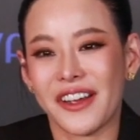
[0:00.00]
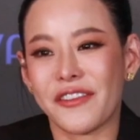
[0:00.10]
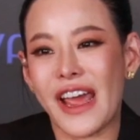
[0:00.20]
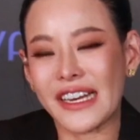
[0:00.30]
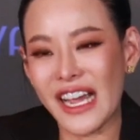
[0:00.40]

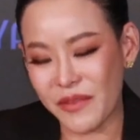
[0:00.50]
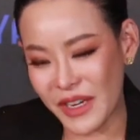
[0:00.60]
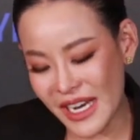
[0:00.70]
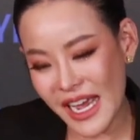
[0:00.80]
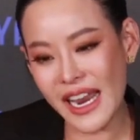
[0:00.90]
แฟนคลับ
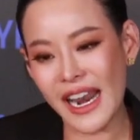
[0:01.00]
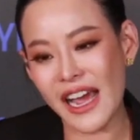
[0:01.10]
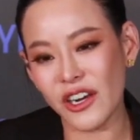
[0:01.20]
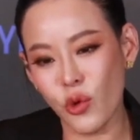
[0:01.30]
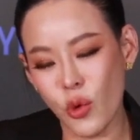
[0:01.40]
ก็น่ารั
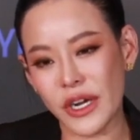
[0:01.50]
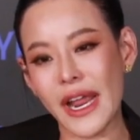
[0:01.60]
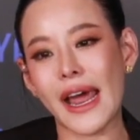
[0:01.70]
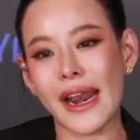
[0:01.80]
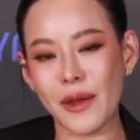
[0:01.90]
ก ลูกก็
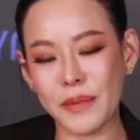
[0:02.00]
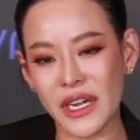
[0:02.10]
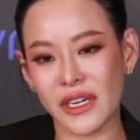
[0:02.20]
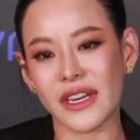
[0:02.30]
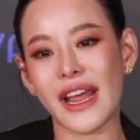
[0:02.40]
น่ารักเพื่
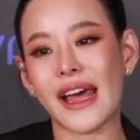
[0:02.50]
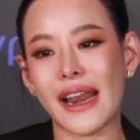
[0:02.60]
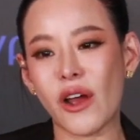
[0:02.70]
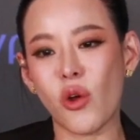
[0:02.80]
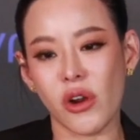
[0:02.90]
อนก็น่า
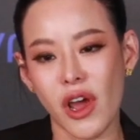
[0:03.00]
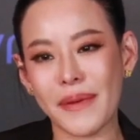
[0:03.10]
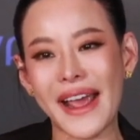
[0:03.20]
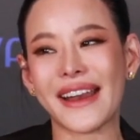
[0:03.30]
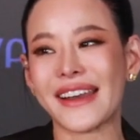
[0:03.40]
รัก คนรอบ
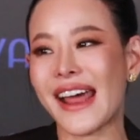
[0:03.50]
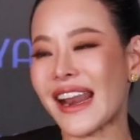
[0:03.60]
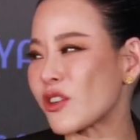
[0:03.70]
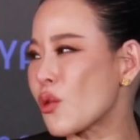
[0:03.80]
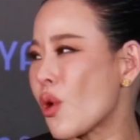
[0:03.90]
ข้างน่า
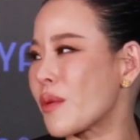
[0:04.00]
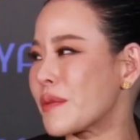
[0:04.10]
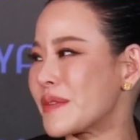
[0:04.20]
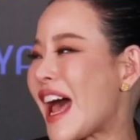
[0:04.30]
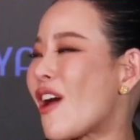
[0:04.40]
รักทุกคน
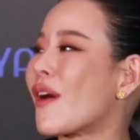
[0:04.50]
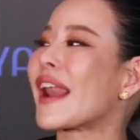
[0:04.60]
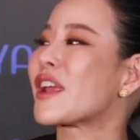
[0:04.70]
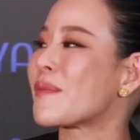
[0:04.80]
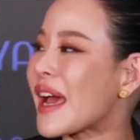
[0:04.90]
จะเอาอะ
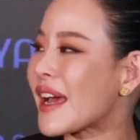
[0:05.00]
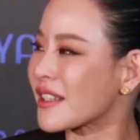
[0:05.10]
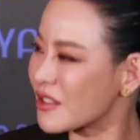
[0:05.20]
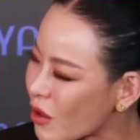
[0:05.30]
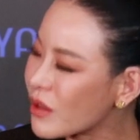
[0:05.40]
ไรมาก
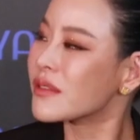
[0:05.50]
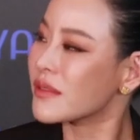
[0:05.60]
เนอะ